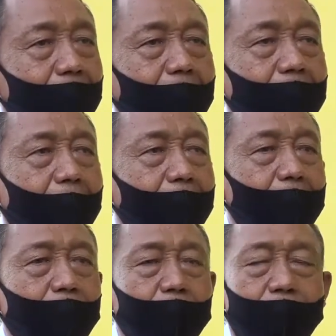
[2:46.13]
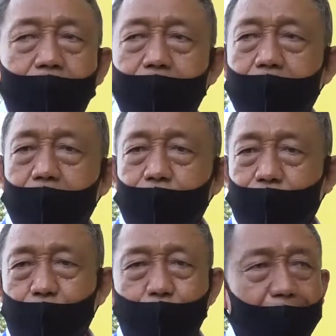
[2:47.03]
dan karena itu
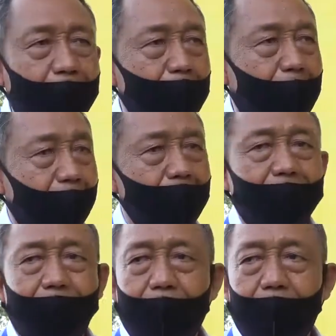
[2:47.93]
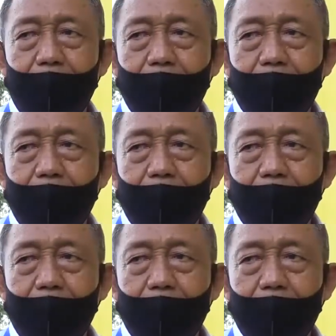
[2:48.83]
semuanya pakai masker